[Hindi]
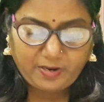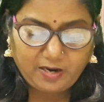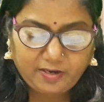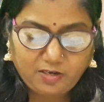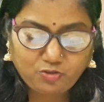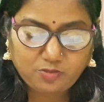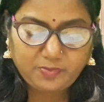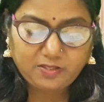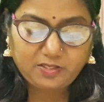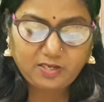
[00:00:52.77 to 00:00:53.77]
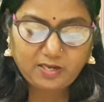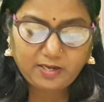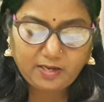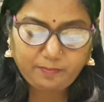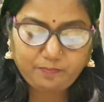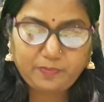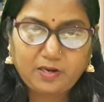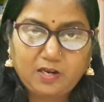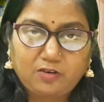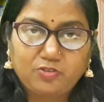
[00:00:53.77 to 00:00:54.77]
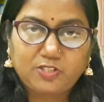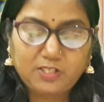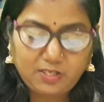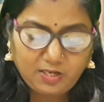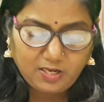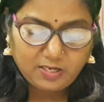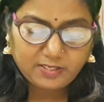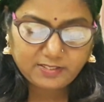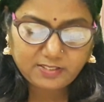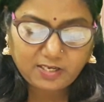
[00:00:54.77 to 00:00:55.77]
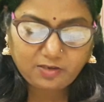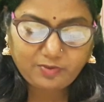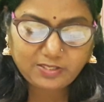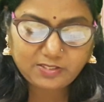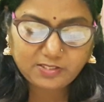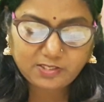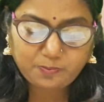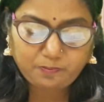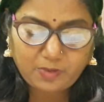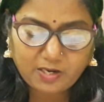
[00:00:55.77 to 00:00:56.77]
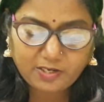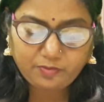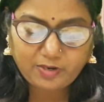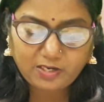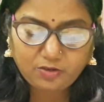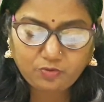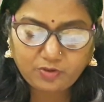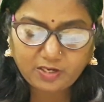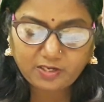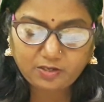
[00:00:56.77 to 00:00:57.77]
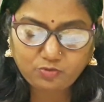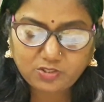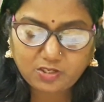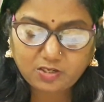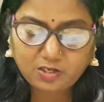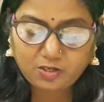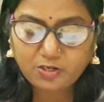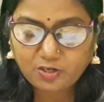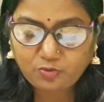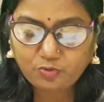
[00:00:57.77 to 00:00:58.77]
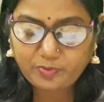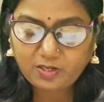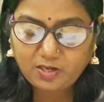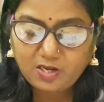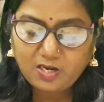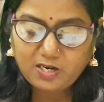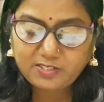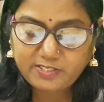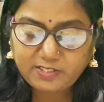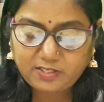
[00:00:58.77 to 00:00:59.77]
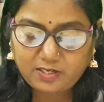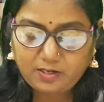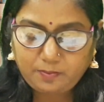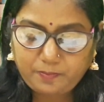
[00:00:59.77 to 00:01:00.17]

पाठ है उसमें दिया है पहला क्वेश्चन कि शहरवासी सिर्फ माटी वाली को नहीं उसके कंटर को भी अच्छी तरह